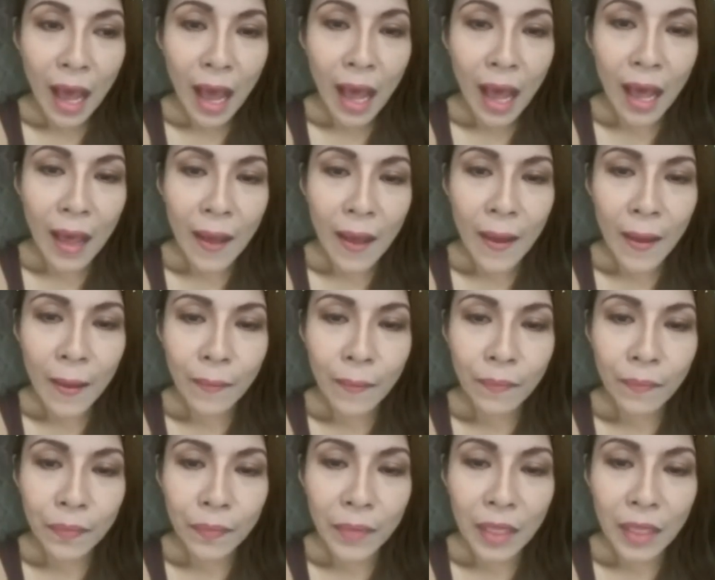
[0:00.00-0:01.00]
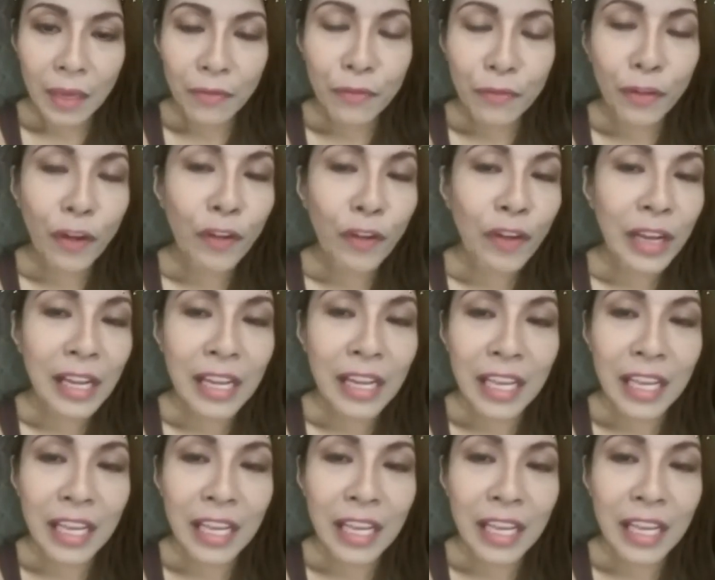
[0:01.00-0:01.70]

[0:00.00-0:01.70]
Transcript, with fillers: uh, very